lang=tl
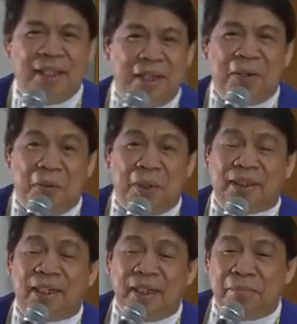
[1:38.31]

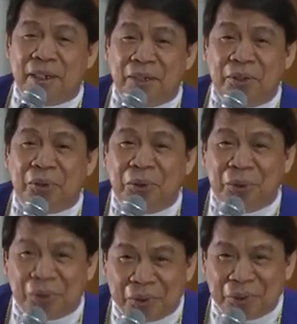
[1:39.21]
Whatever you do
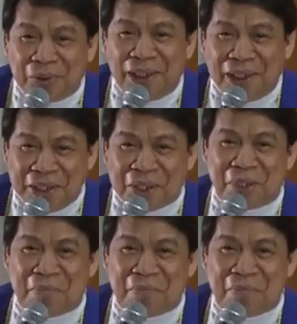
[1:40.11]
to the least of my